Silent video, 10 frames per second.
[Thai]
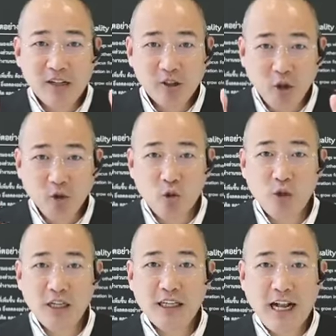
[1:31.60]
ต้นทุน
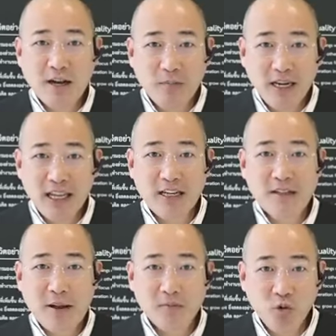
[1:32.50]
การผลิต
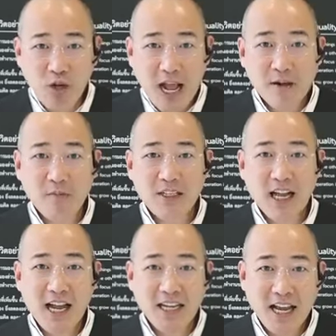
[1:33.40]
ทำทุกอย่างเพื่อจะ
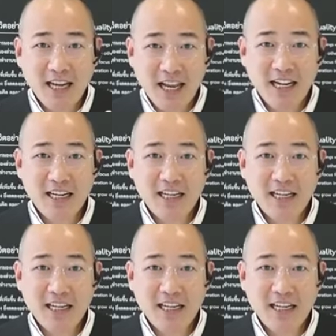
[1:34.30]
ให้ได้เลน